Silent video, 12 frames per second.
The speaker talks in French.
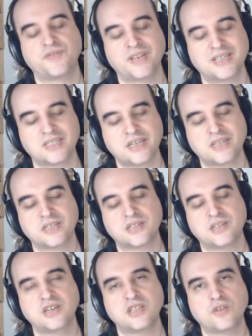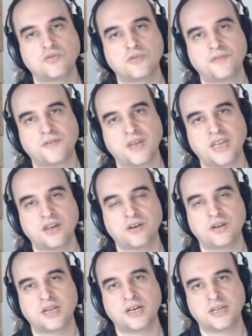je vais cesser de vous faire
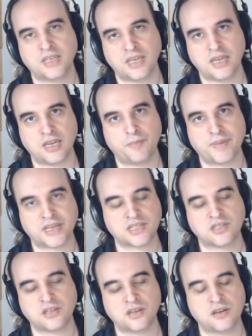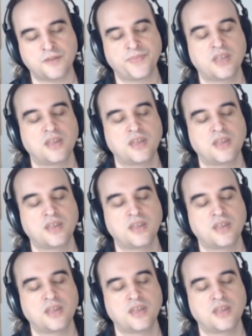languir parce que